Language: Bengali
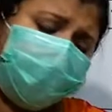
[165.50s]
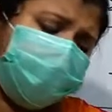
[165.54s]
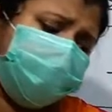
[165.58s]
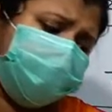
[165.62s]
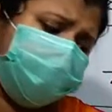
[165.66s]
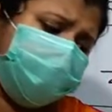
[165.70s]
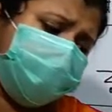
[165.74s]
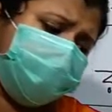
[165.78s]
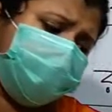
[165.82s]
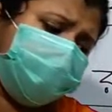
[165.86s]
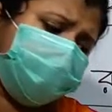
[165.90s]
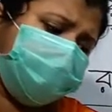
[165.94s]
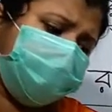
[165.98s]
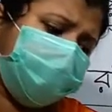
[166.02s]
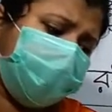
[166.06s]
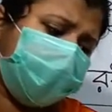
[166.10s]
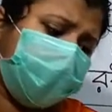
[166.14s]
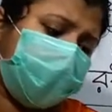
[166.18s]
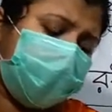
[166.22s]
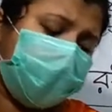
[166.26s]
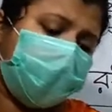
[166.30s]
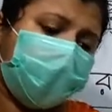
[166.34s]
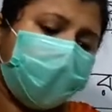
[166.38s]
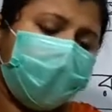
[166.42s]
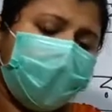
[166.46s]
সেটা
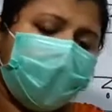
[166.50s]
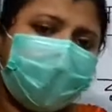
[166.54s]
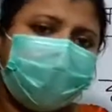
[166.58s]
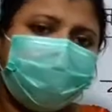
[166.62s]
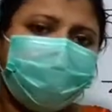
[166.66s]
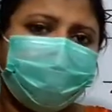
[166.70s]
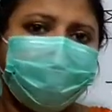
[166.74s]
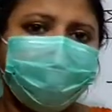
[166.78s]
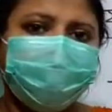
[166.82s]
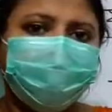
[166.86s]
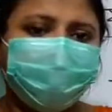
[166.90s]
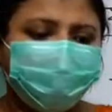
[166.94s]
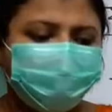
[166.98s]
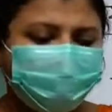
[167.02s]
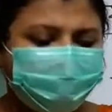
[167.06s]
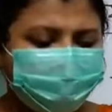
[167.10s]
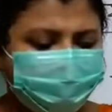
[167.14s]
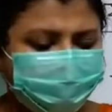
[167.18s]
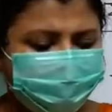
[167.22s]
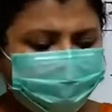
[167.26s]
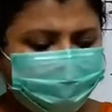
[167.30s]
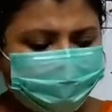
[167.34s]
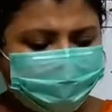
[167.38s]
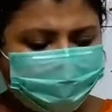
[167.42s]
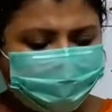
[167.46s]
দেখে তখন
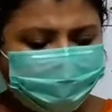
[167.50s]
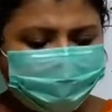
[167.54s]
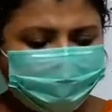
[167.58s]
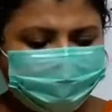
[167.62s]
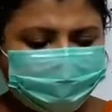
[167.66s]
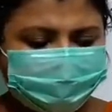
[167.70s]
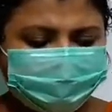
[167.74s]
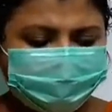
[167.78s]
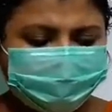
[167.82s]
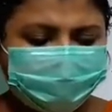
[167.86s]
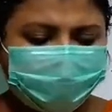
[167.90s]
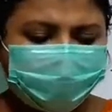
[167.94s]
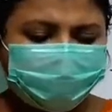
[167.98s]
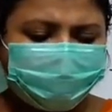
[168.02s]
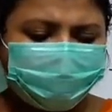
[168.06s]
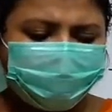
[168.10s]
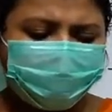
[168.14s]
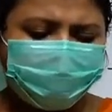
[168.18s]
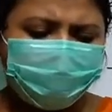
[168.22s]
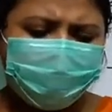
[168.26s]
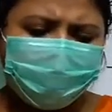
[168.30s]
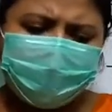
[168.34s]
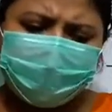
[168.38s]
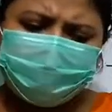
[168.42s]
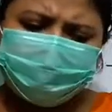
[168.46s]
কবির মনে হচ্ছে দেখো
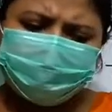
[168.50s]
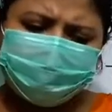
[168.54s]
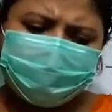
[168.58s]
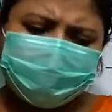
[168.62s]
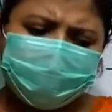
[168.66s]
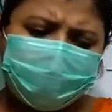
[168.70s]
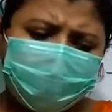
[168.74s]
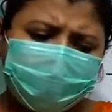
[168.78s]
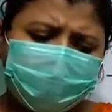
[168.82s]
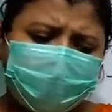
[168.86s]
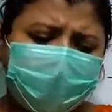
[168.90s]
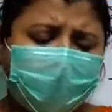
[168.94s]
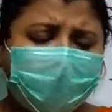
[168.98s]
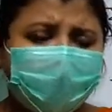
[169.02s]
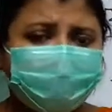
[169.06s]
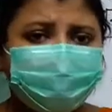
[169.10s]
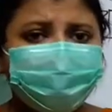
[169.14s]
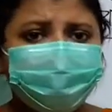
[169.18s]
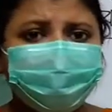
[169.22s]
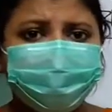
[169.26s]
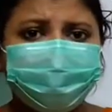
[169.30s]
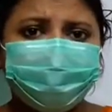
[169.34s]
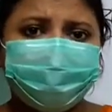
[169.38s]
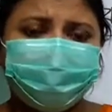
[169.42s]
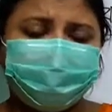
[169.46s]
যে কারো
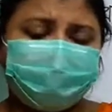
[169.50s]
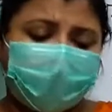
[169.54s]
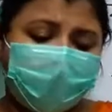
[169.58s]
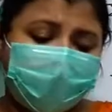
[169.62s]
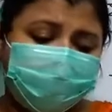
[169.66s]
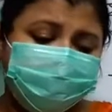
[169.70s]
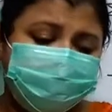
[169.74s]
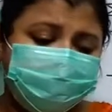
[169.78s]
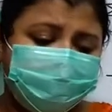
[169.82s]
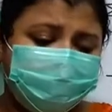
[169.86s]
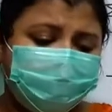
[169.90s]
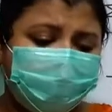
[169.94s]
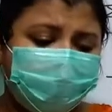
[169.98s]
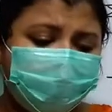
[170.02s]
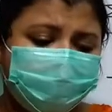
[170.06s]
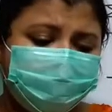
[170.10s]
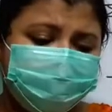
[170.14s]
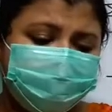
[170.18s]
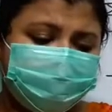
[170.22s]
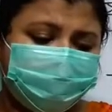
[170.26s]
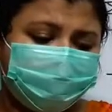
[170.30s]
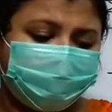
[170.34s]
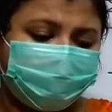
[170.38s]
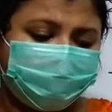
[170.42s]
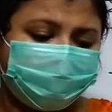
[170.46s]
কোনো কাজে
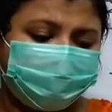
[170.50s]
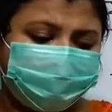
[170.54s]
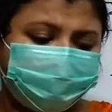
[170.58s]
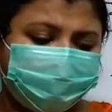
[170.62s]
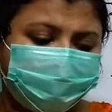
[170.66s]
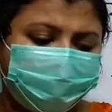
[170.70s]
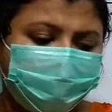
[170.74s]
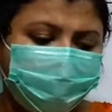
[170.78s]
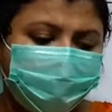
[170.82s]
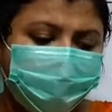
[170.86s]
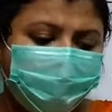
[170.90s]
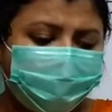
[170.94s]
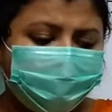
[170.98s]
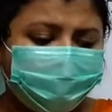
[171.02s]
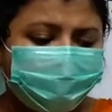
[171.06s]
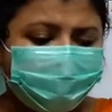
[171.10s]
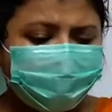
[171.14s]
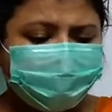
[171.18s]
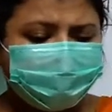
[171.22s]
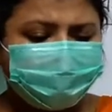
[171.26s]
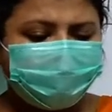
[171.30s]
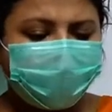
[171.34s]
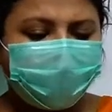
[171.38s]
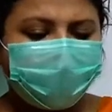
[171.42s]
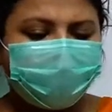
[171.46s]
লাগছে না তো
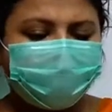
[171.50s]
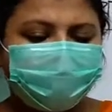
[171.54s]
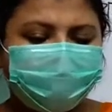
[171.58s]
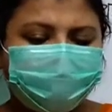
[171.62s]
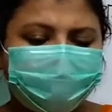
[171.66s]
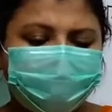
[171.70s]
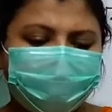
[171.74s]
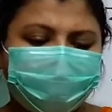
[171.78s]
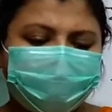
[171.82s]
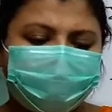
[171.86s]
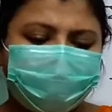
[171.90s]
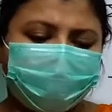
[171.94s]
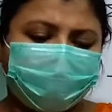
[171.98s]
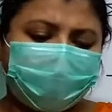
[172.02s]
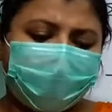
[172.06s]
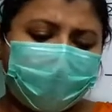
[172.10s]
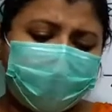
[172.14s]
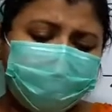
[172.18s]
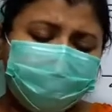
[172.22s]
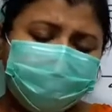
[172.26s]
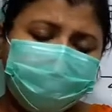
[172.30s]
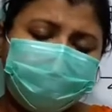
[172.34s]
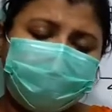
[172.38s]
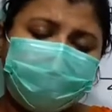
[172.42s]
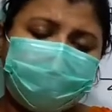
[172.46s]
বোঝাই করা
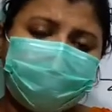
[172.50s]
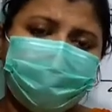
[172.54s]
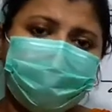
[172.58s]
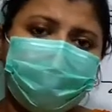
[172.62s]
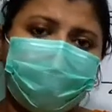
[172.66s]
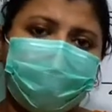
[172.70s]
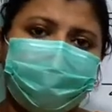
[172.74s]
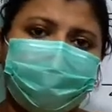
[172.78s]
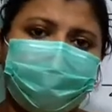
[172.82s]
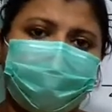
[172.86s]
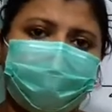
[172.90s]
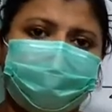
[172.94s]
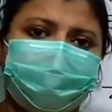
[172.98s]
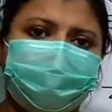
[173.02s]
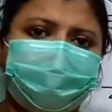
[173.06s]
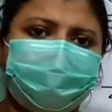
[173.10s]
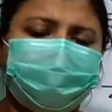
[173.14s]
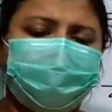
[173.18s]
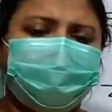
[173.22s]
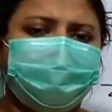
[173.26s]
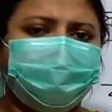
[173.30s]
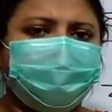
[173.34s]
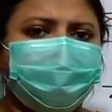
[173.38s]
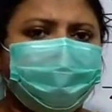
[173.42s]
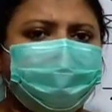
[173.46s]
আছে কেবল পাটে
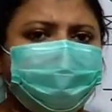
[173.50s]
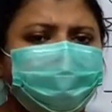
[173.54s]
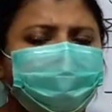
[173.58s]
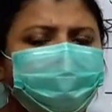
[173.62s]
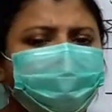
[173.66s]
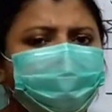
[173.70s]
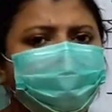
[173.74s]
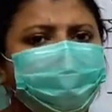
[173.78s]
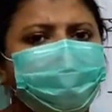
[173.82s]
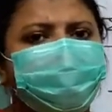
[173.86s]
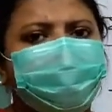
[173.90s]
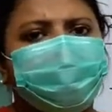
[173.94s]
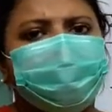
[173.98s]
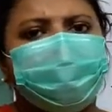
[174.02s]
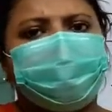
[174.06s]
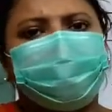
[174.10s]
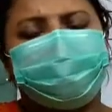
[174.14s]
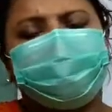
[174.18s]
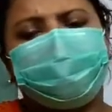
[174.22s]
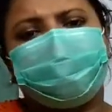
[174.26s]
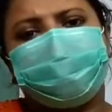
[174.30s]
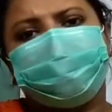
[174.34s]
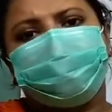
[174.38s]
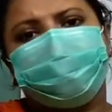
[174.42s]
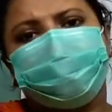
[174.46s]

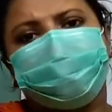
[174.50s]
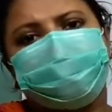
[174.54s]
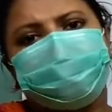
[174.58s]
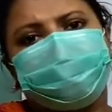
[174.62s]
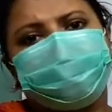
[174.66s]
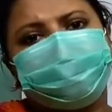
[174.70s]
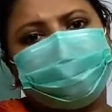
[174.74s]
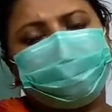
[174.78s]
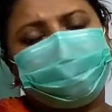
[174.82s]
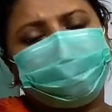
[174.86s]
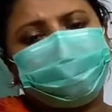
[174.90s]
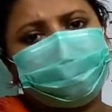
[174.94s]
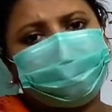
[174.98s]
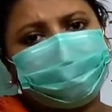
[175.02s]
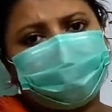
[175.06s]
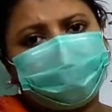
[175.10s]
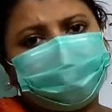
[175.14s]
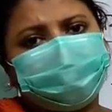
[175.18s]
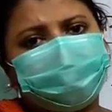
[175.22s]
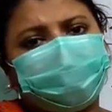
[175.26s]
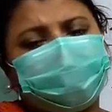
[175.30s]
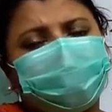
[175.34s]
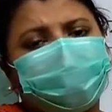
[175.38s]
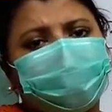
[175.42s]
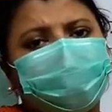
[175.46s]
নৌকাটা মধু
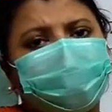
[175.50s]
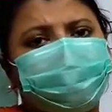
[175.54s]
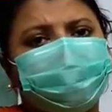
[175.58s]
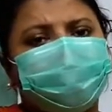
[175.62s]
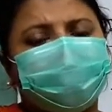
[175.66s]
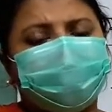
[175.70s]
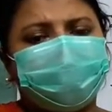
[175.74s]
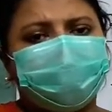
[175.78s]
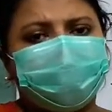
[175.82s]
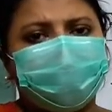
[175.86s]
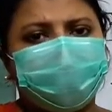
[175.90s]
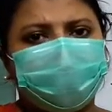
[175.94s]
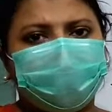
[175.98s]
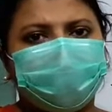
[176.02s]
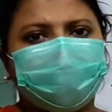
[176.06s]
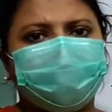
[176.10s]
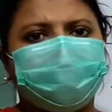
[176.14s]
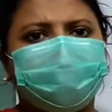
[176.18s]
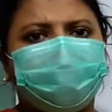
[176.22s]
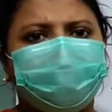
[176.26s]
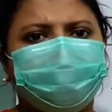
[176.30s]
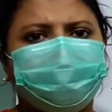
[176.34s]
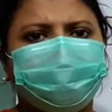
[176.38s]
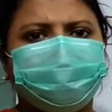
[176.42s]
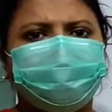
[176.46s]
মধুমাঝি এখানে বেঁধে রেখে
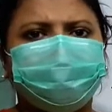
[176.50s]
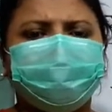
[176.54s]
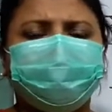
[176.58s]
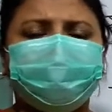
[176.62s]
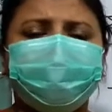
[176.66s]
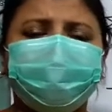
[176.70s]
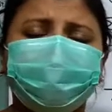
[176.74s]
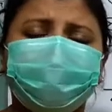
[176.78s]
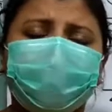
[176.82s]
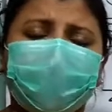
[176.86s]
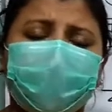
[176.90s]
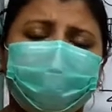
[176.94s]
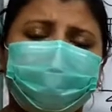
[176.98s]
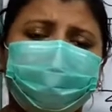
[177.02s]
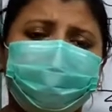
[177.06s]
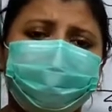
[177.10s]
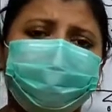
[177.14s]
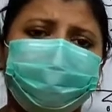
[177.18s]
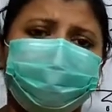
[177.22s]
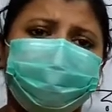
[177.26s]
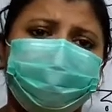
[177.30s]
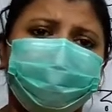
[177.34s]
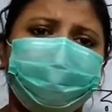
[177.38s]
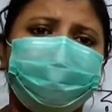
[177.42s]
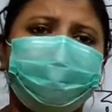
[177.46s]
দিয়েছে সেটা তো কারোর
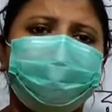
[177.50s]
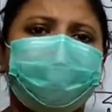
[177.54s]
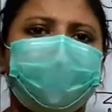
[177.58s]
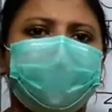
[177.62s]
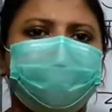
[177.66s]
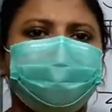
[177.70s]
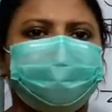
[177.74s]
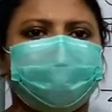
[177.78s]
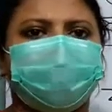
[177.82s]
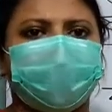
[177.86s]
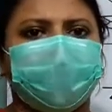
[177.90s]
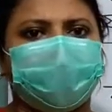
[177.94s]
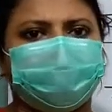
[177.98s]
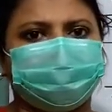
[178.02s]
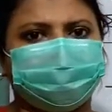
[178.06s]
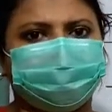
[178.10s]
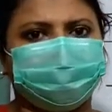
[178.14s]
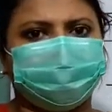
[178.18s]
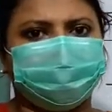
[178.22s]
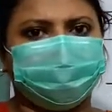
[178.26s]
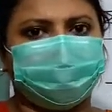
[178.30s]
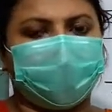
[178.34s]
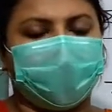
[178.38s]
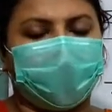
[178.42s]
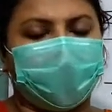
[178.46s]
কোনোই কাজে
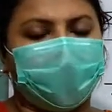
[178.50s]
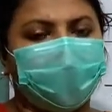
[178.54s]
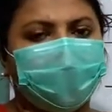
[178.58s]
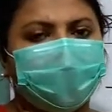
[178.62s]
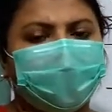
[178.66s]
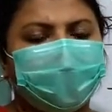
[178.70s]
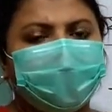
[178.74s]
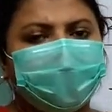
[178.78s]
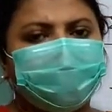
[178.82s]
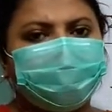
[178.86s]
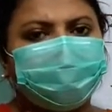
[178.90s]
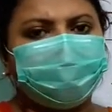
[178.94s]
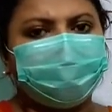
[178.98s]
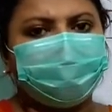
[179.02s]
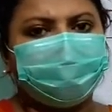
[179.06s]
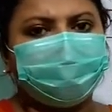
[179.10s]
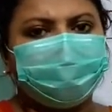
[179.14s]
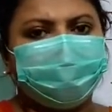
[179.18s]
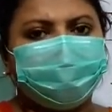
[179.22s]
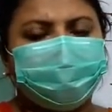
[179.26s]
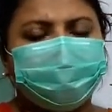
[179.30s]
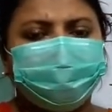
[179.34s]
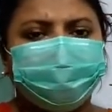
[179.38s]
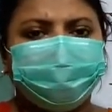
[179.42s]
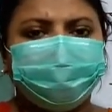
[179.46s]
লাগছে না
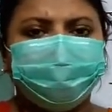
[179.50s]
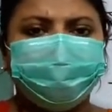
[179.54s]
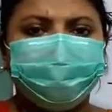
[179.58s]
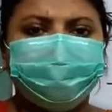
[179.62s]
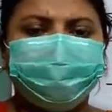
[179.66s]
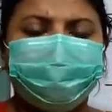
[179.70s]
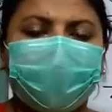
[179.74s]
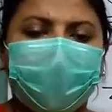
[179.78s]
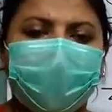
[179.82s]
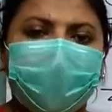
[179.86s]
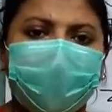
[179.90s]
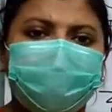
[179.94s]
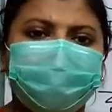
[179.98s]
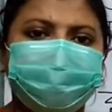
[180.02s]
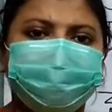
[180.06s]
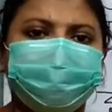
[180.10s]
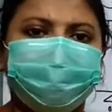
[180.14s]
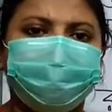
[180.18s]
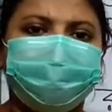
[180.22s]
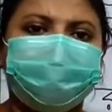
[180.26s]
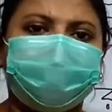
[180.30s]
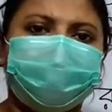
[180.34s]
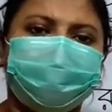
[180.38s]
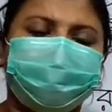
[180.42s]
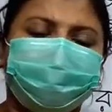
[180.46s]
শুধু পাট
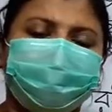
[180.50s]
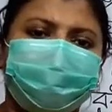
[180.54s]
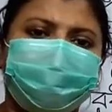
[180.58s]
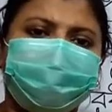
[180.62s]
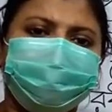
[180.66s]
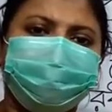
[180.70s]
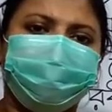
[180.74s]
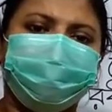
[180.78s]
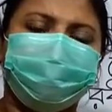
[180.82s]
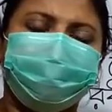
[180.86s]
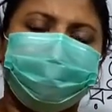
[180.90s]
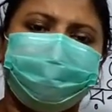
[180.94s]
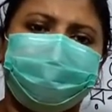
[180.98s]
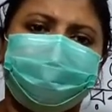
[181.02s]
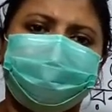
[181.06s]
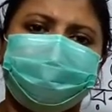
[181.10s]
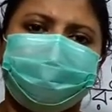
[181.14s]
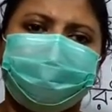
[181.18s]
বোঝাই করে মধুমাঝি